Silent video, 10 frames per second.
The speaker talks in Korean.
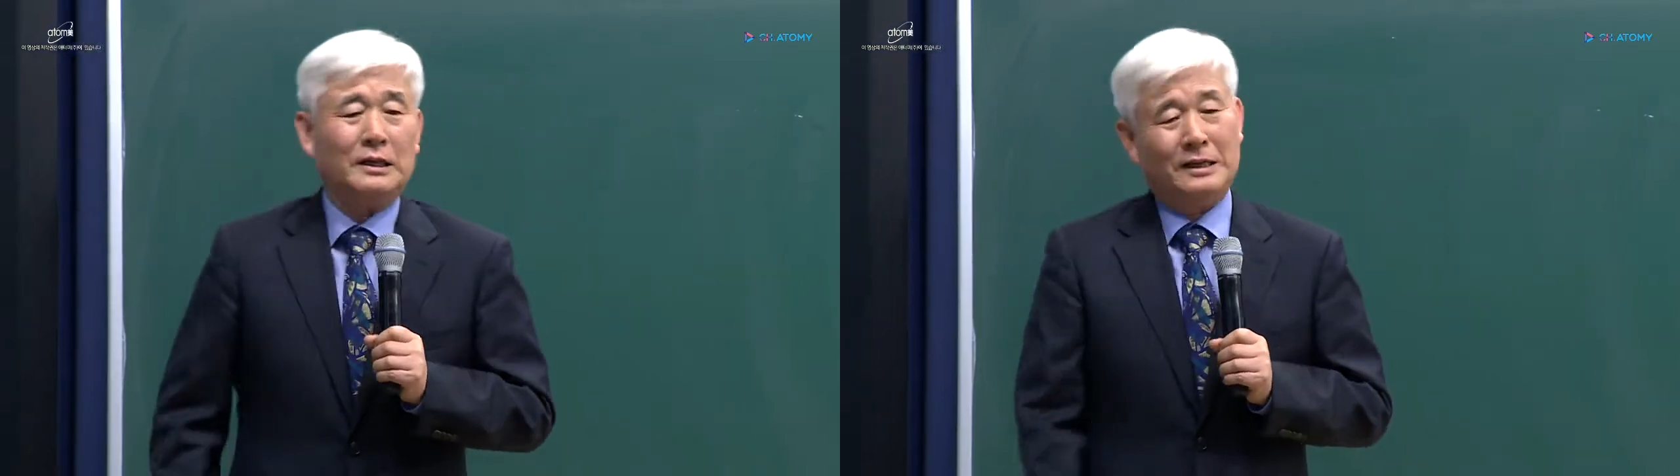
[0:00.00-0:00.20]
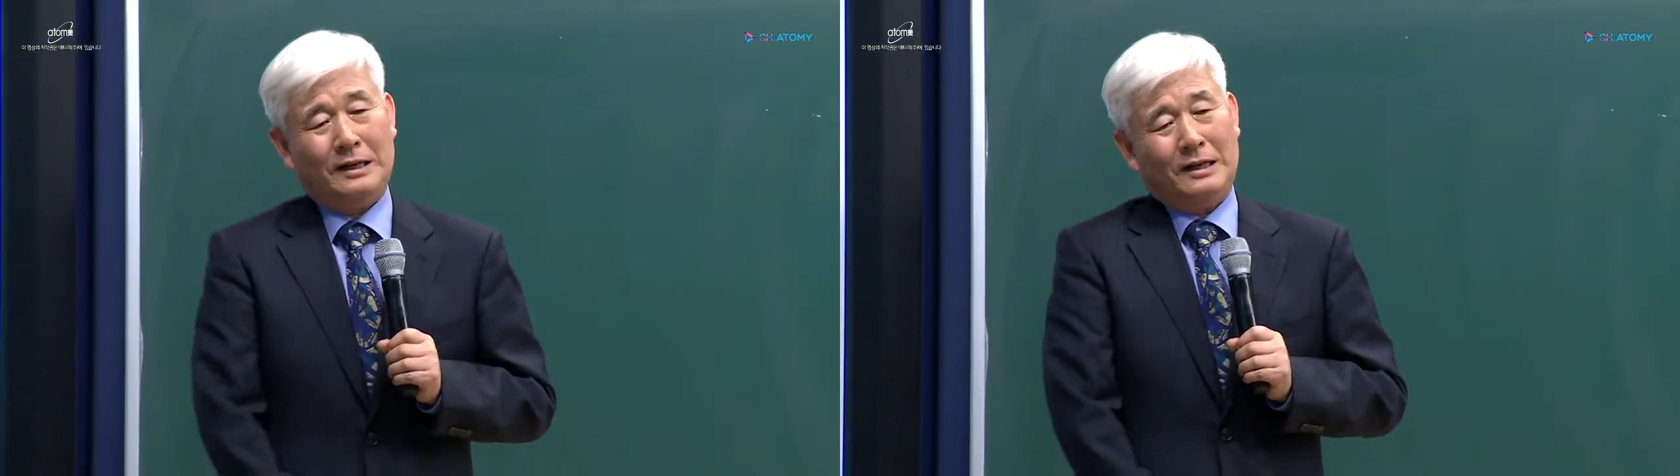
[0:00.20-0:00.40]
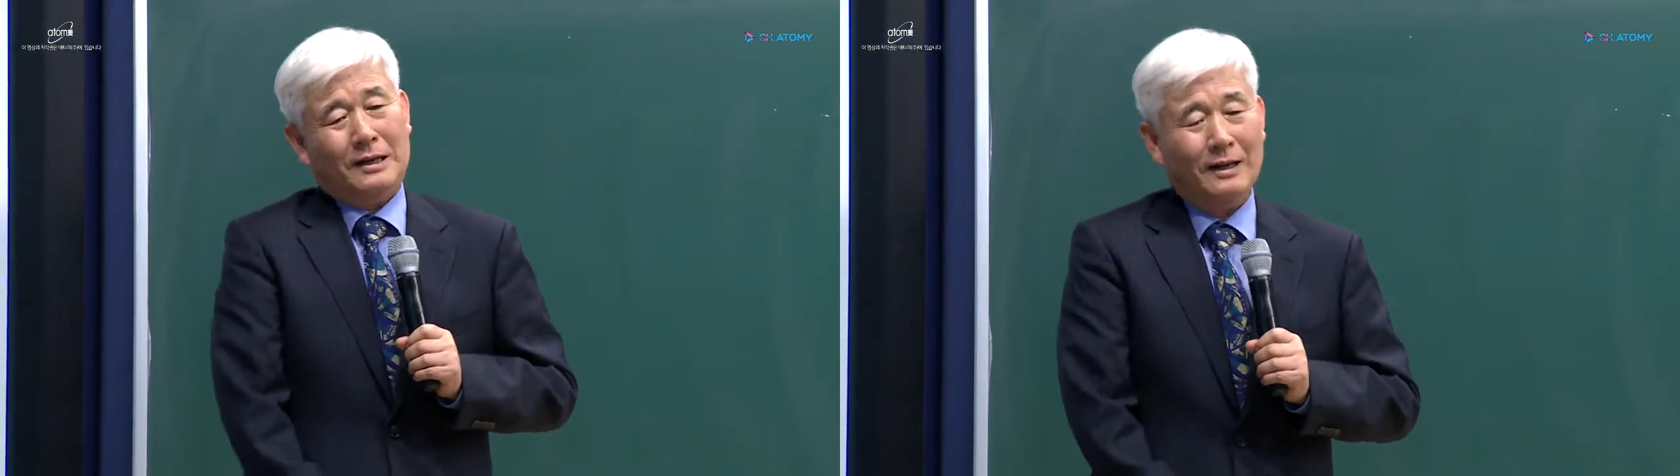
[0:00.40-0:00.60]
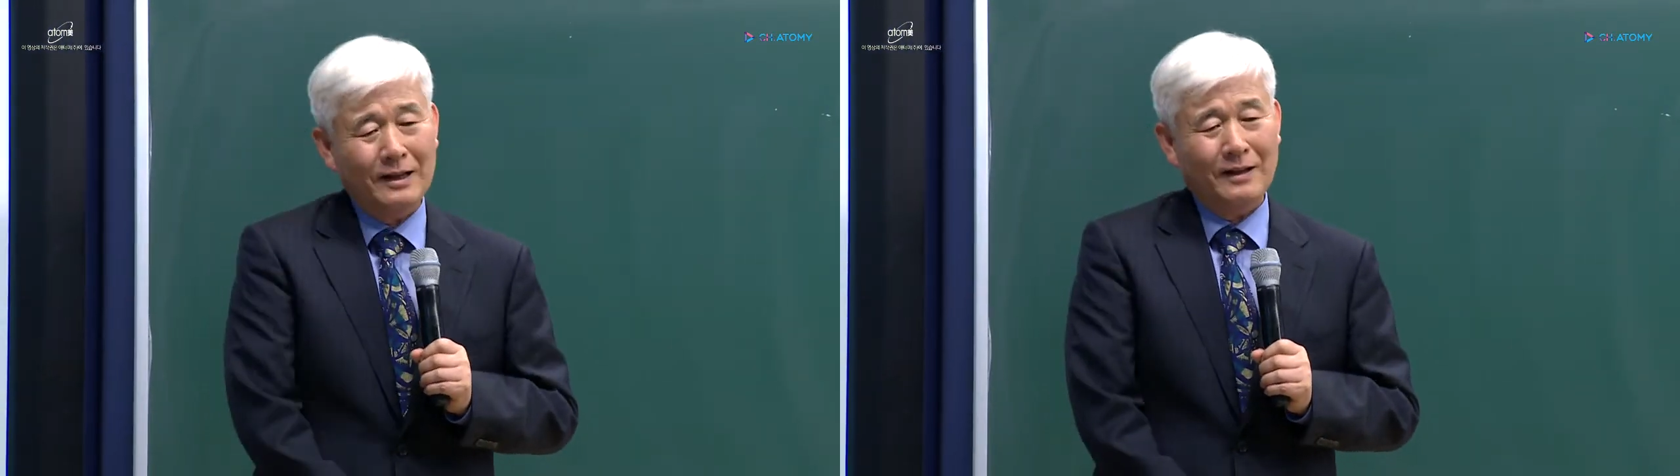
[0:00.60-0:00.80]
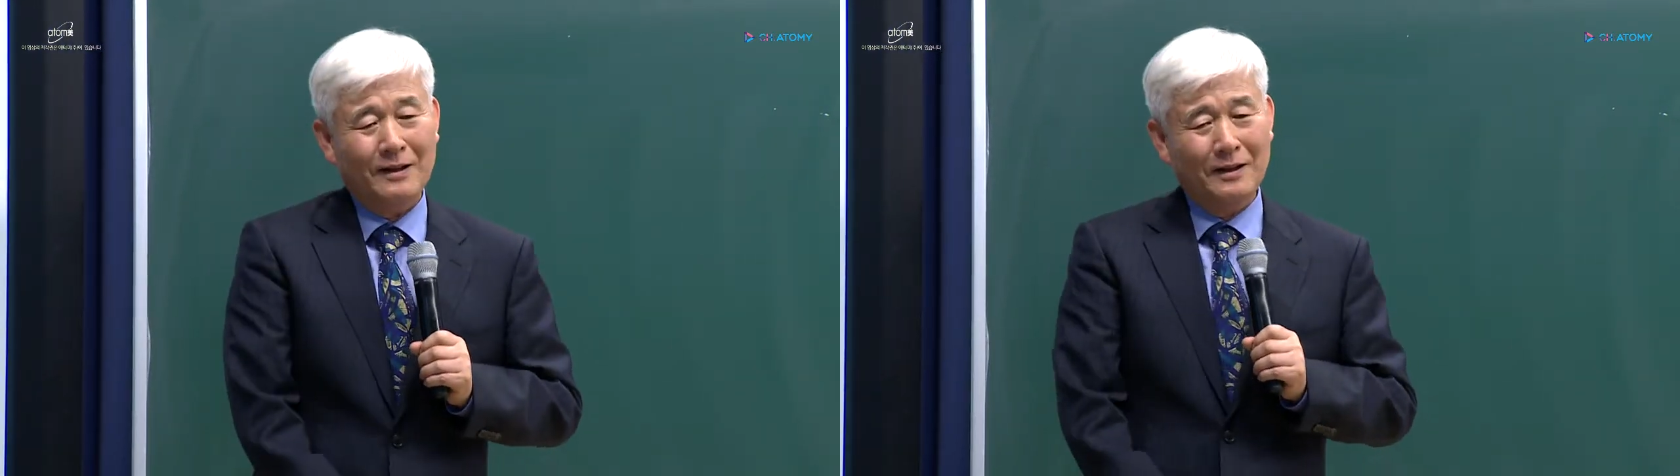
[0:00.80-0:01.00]
이제.
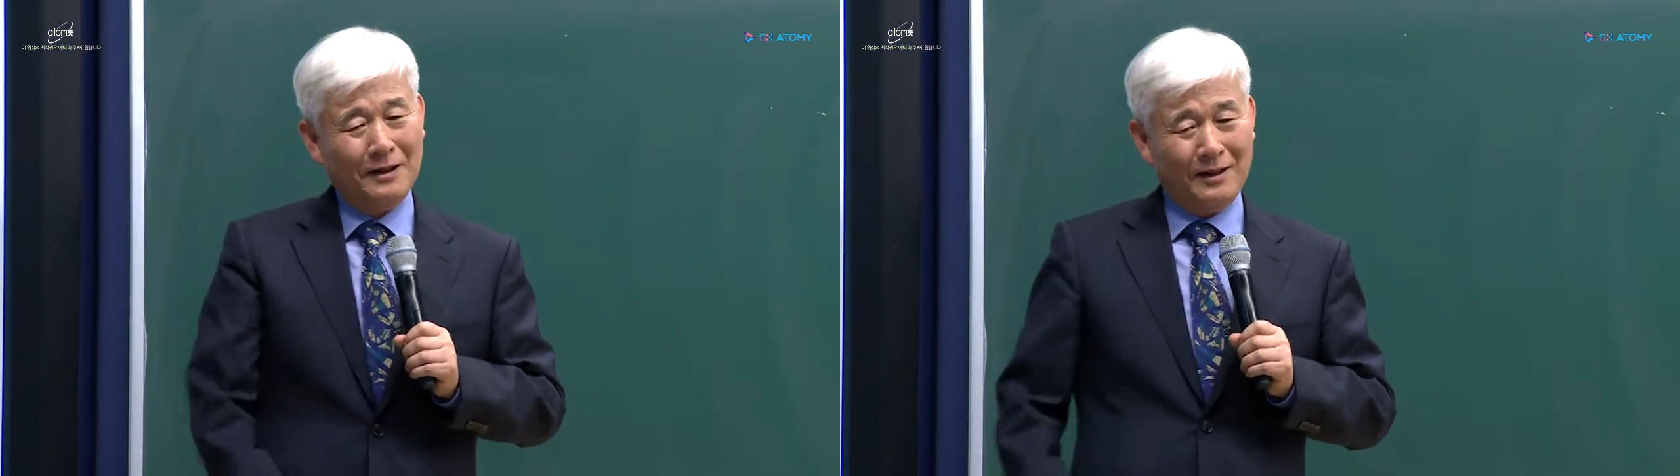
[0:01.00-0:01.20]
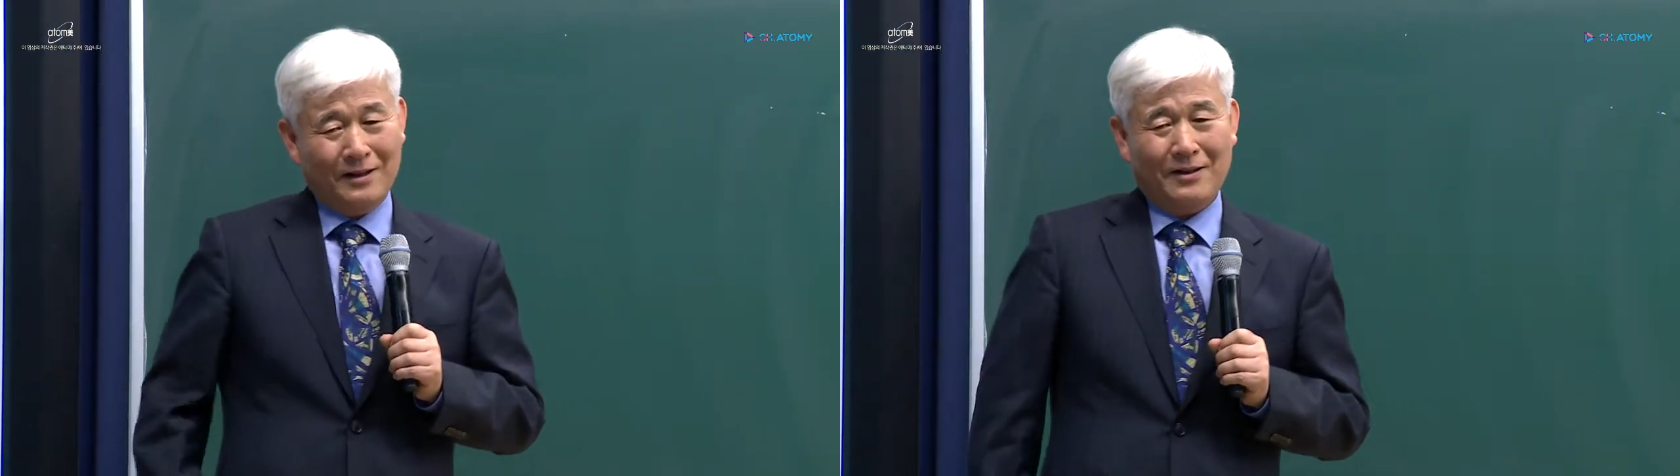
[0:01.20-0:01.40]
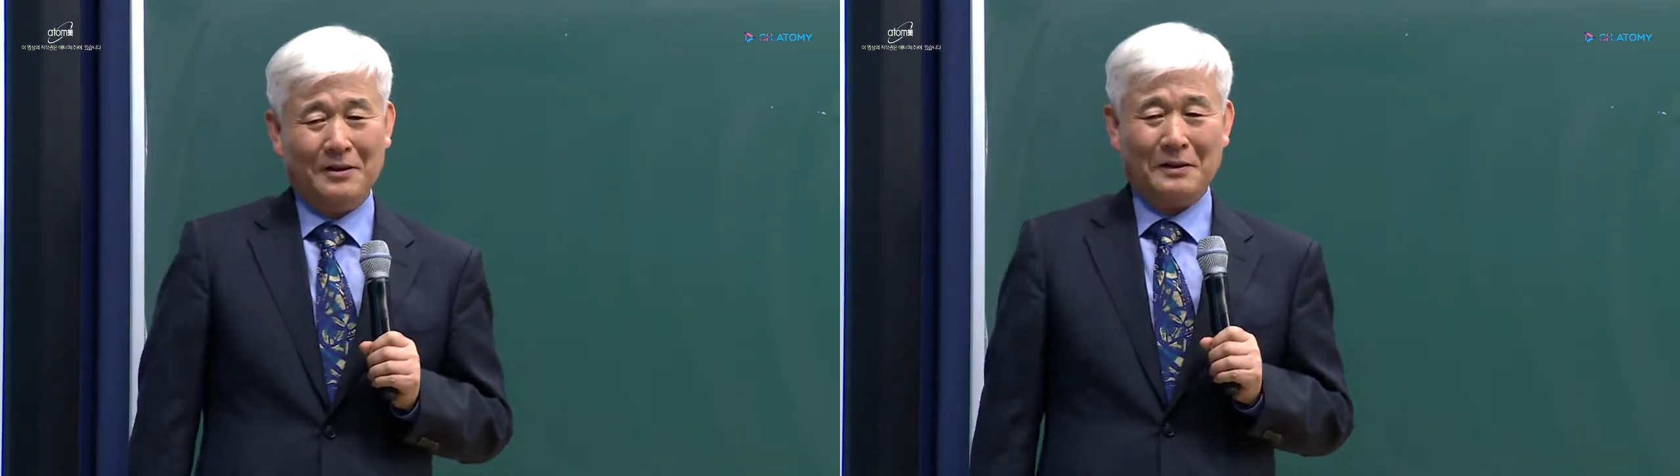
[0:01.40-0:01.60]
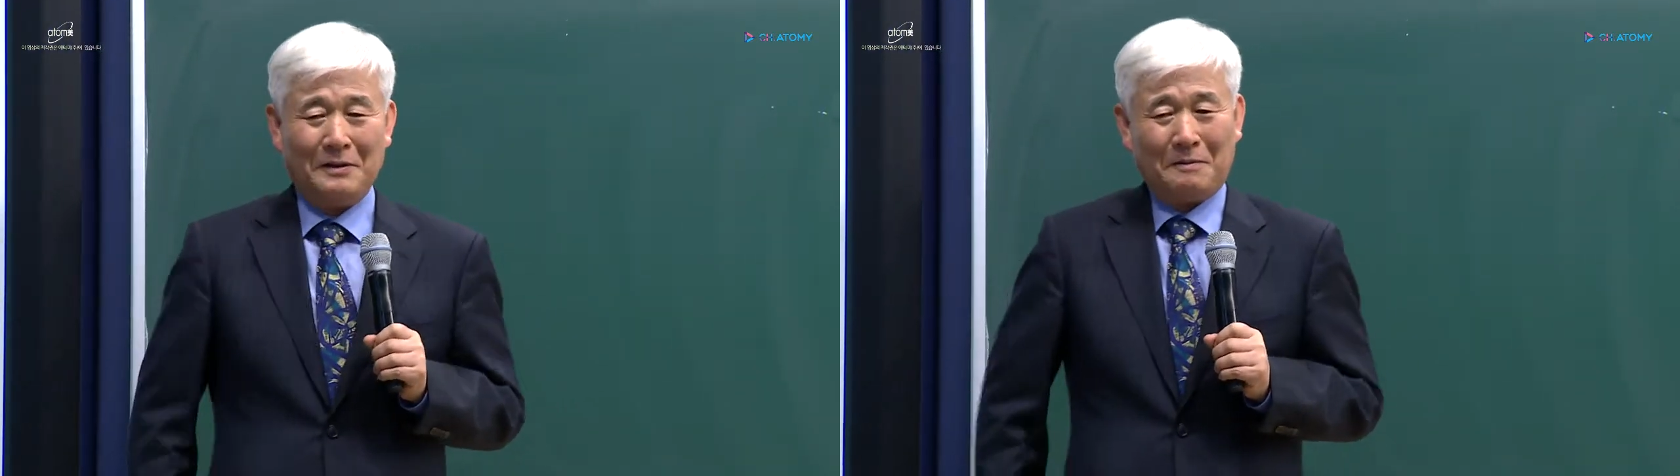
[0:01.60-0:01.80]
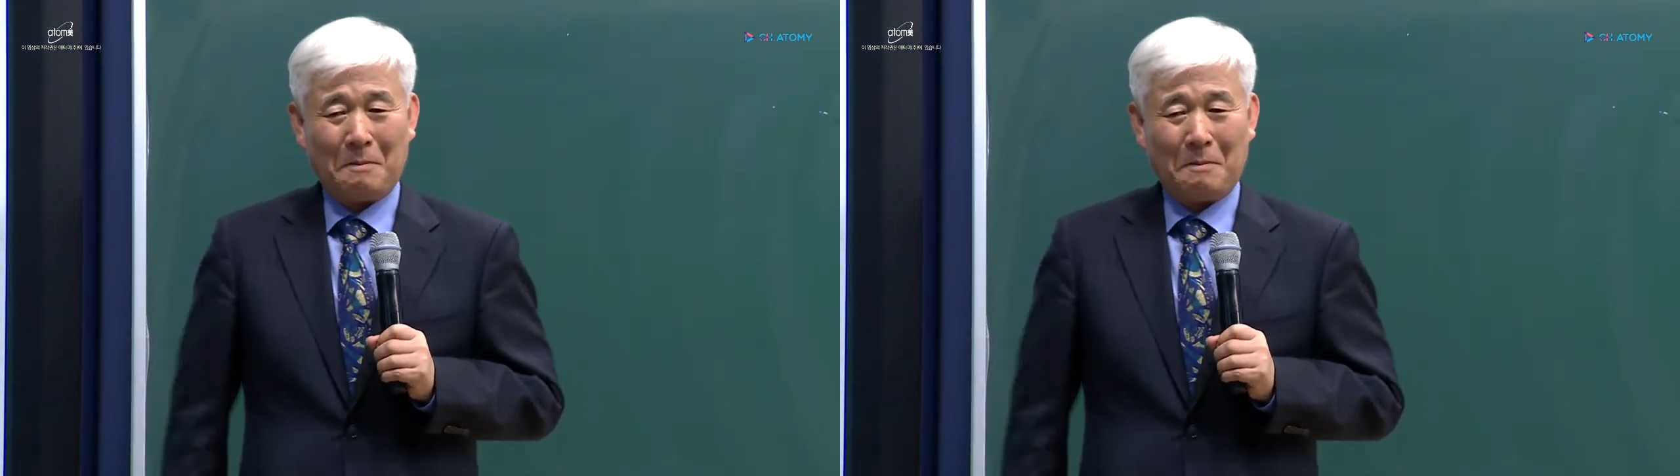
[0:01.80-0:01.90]
예.